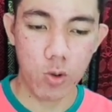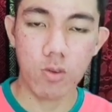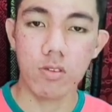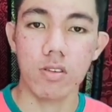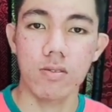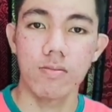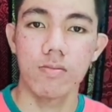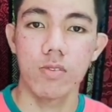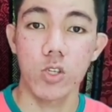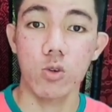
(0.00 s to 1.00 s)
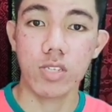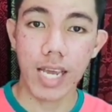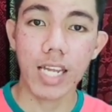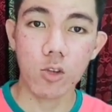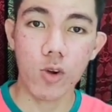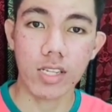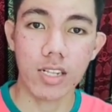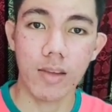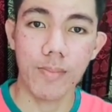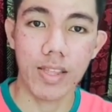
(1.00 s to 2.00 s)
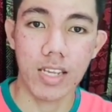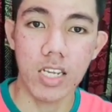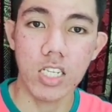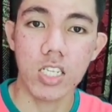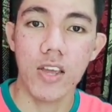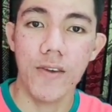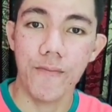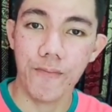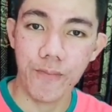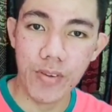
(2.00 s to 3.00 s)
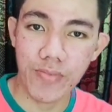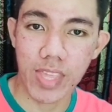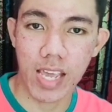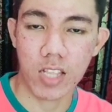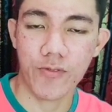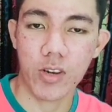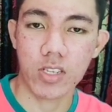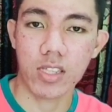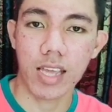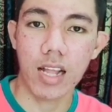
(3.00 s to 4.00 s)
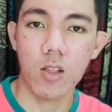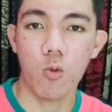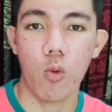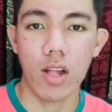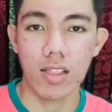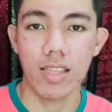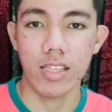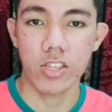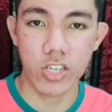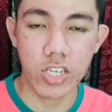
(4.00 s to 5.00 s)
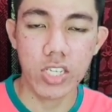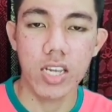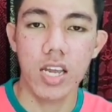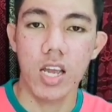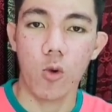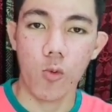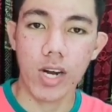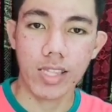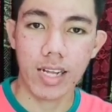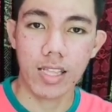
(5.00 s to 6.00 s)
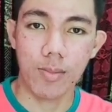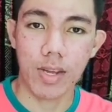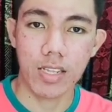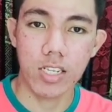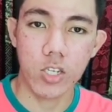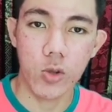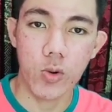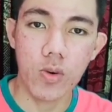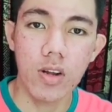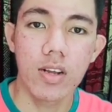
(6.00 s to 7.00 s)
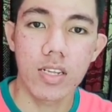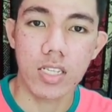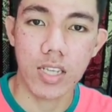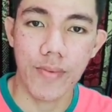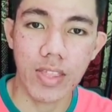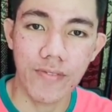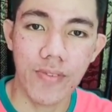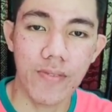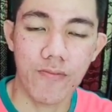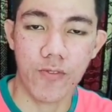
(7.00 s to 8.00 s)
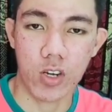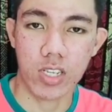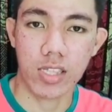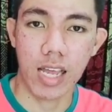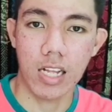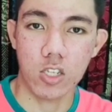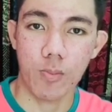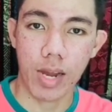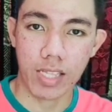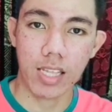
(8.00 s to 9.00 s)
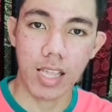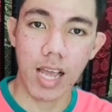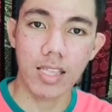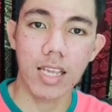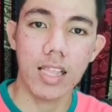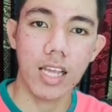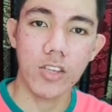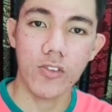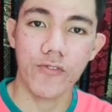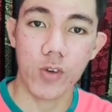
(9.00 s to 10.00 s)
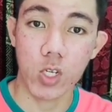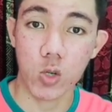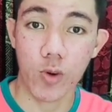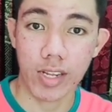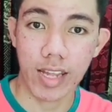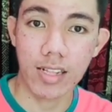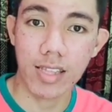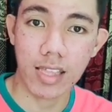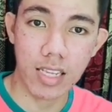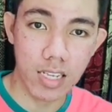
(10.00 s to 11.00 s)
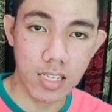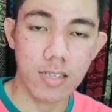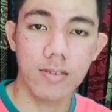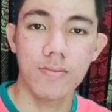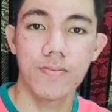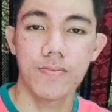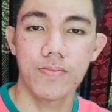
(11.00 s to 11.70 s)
Yung, yung second quartile naman is 50th percentile while the third quartile naman is yung 75th percentile. So pakitandaan ilan yung first quartile that is